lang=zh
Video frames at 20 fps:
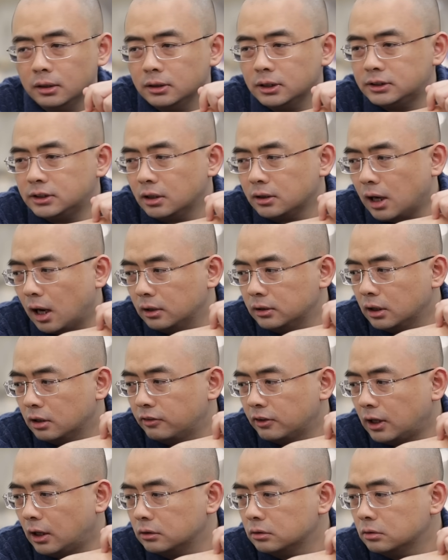那香港那个
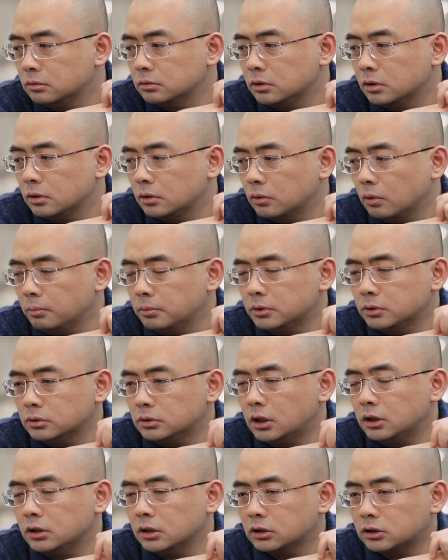房价，有我们
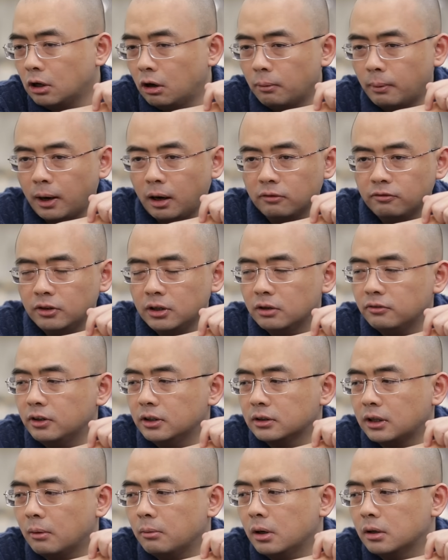认识一个小伙伴问了
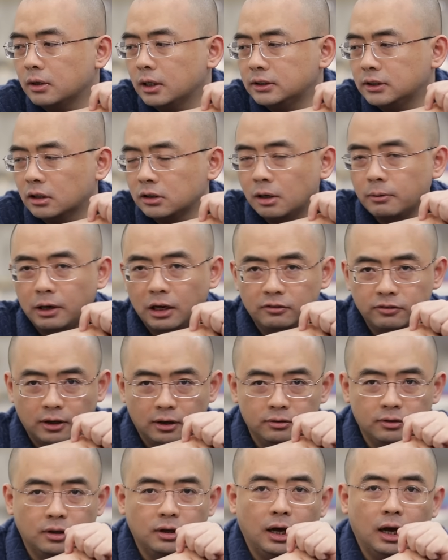问，他们在香港买的
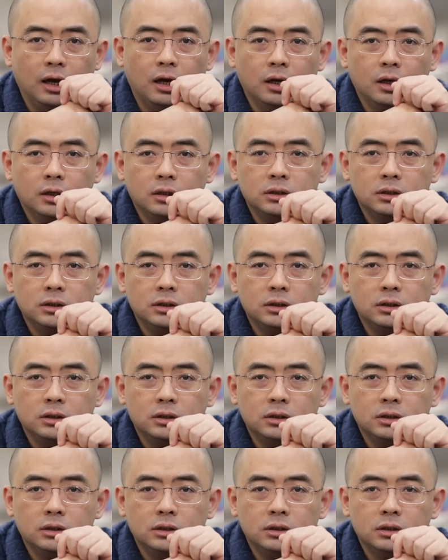房子啊，